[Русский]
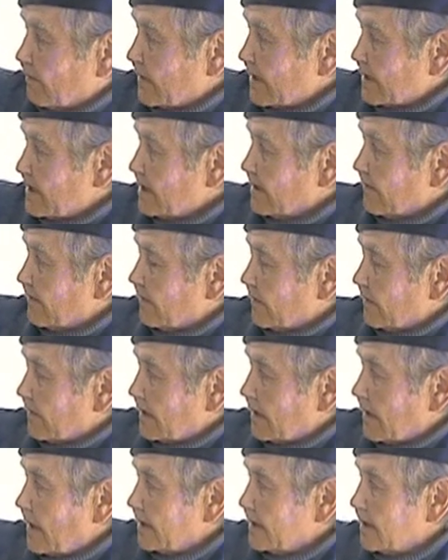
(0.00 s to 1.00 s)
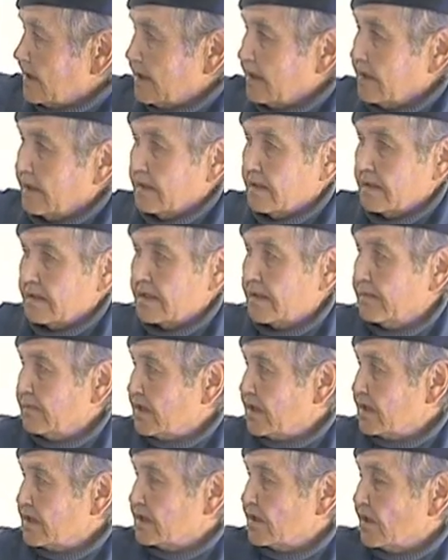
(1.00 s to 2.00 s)
массив кладки с
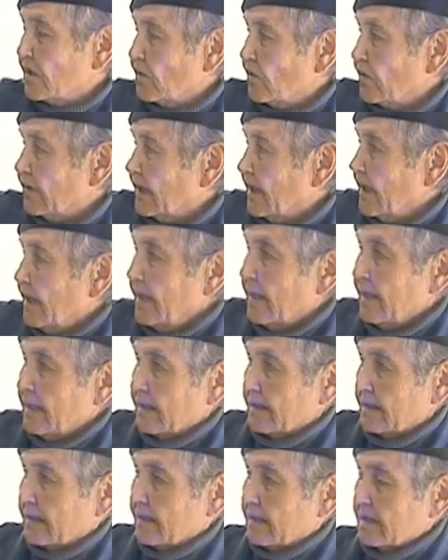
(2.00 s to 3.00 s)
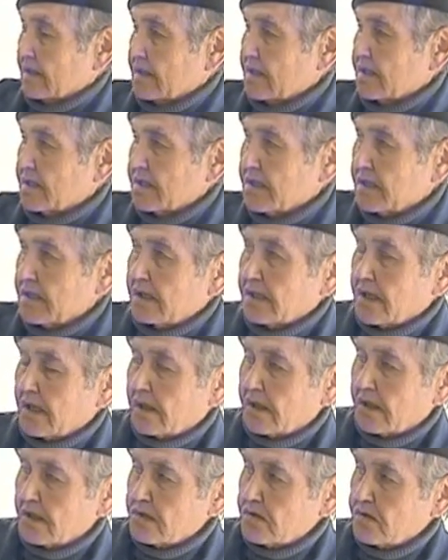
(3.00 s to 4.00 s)
обеих сторон – Э,
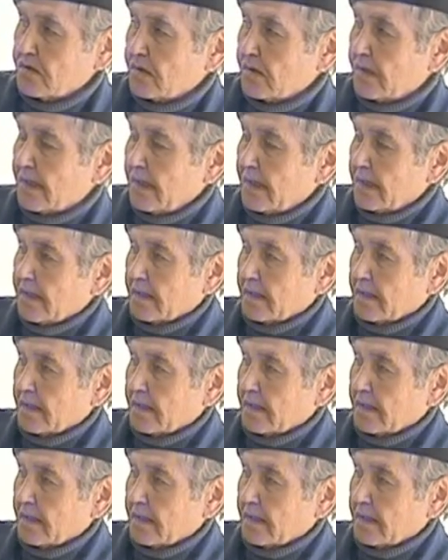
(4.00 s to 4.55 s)
защищена хорошо